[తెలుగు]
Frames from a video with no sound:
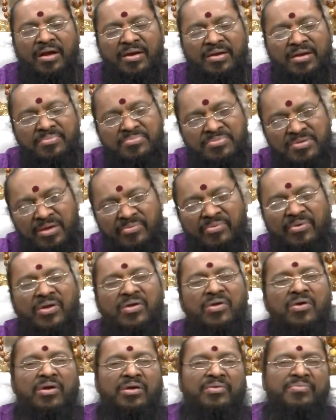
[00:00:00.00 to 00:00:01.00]
ఐటమ్స్
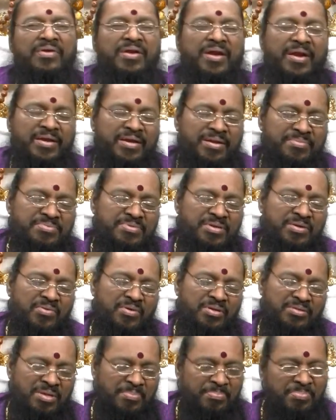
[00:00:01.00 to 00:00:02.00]
ఏమున్నాయో అటువంటి ఐటమ్స్ను
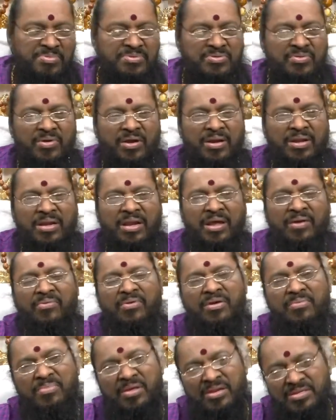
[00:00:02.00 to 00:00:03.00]
కూడా తెప్పించుకోనండి
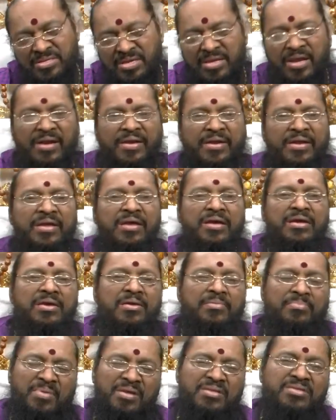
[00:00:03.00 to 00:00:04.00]
లేకుంటే మీరు చేయండి
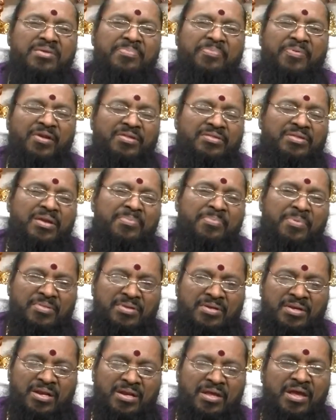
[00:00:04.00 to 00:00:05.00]
మంచి ఫలితాలు
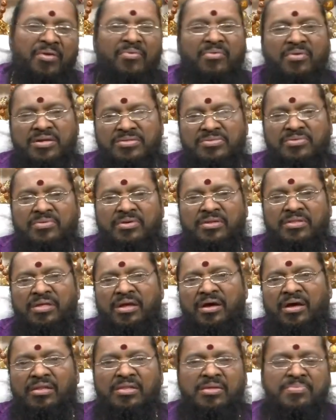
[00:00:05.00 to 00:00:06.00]
పొందడానికి అవకాశం
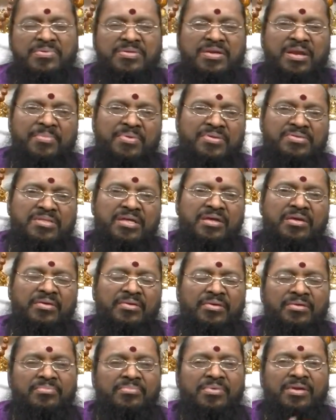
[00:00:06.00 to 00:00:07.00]
ఉంటుంది ఆల్ ది బెస్ట్ నమస్తే
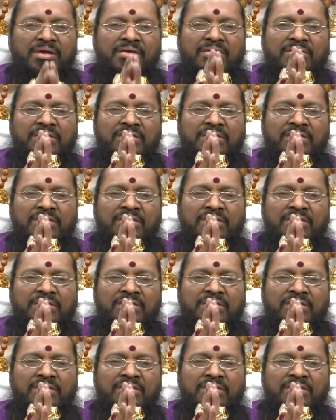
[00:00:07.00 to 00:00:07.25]
మీ